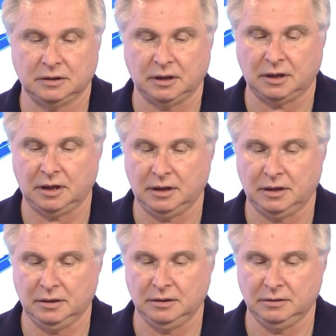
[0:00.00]

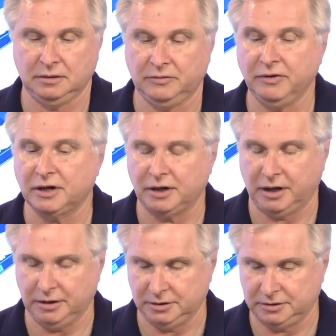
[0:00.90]
такая, две
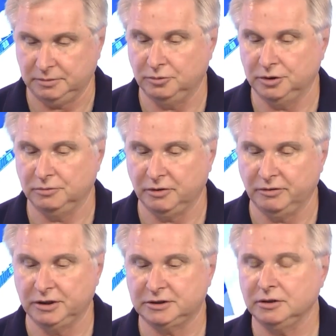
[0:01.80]
крайности, будем
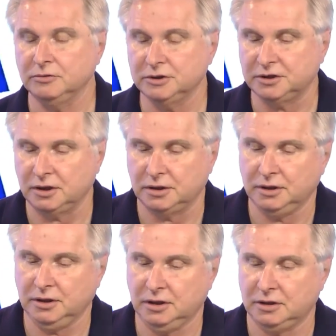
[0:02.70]
говорить. С одной
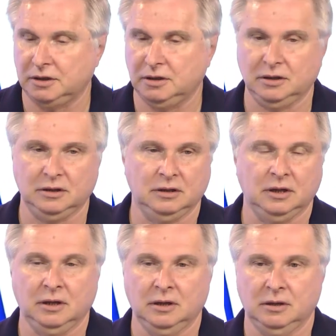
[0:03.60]
стороны, это
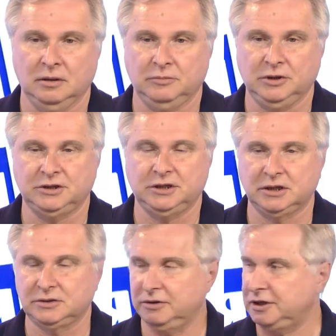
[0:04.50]

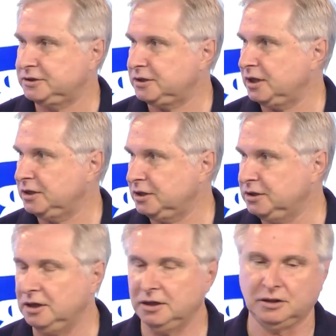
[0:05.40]
Министерство иностранных
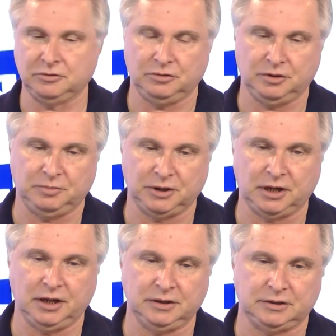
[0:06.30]
дел, который
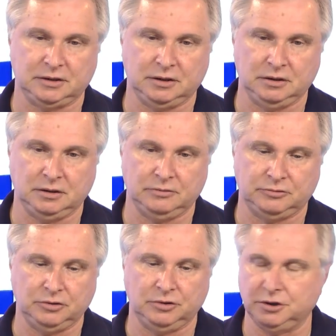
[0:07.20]
пытается
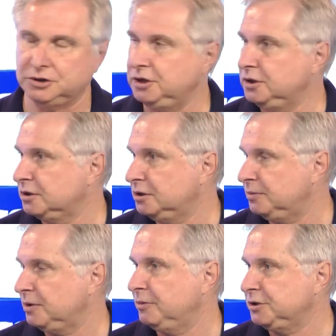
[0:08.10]
все решить
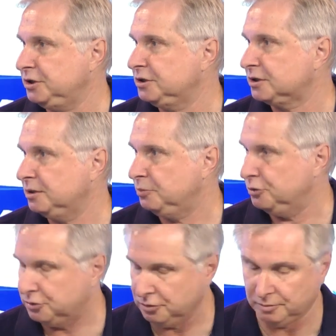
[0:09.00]
дипломатическим
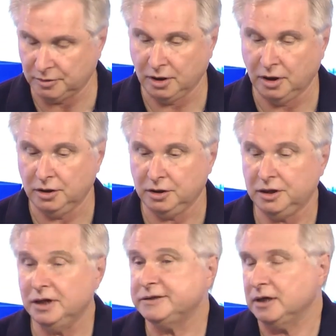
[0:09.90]
путем. И
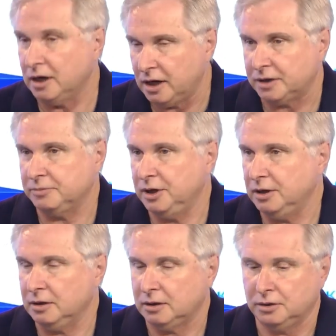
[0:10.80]
есть
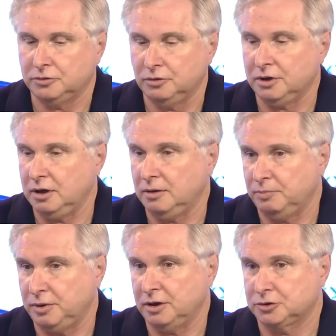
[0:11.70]
армия, которая
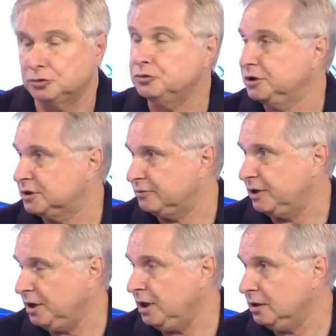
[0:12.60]
по сути
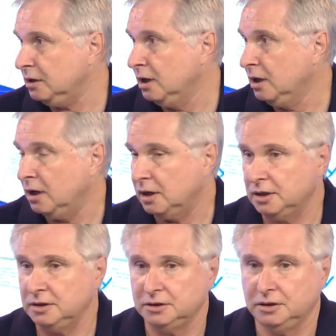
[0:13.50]
своей
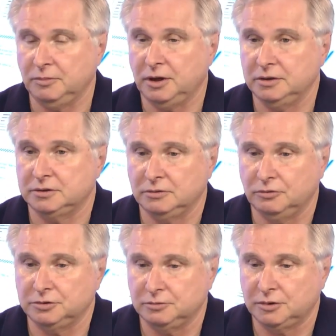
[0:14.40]
она занимается, в
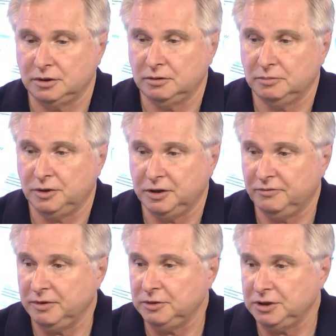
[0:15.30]
общем-то,
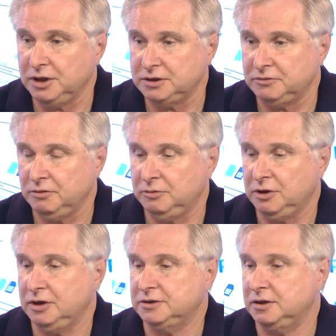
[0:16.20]
боевыми действиями.
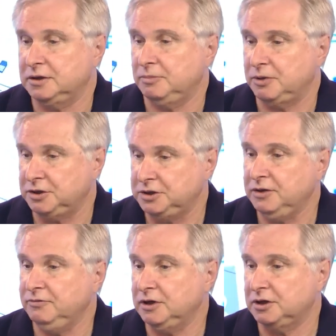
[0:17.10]
Если это
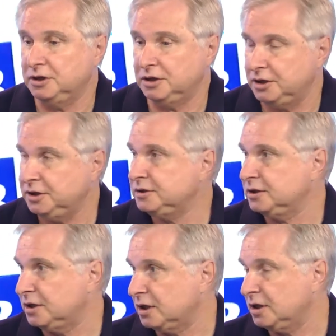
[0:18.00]
противник, террорист и
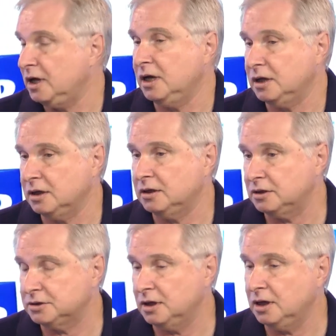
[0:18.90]
так далее, она
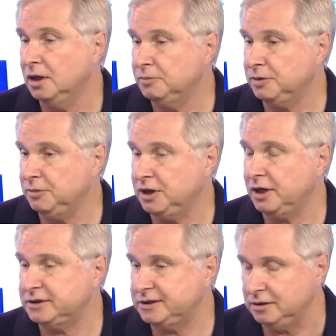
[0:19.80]
должна
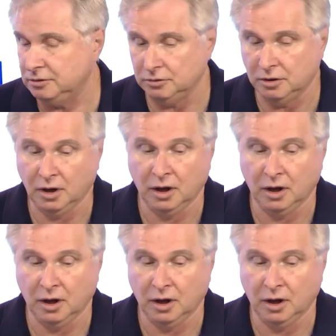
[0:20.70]
применять силу.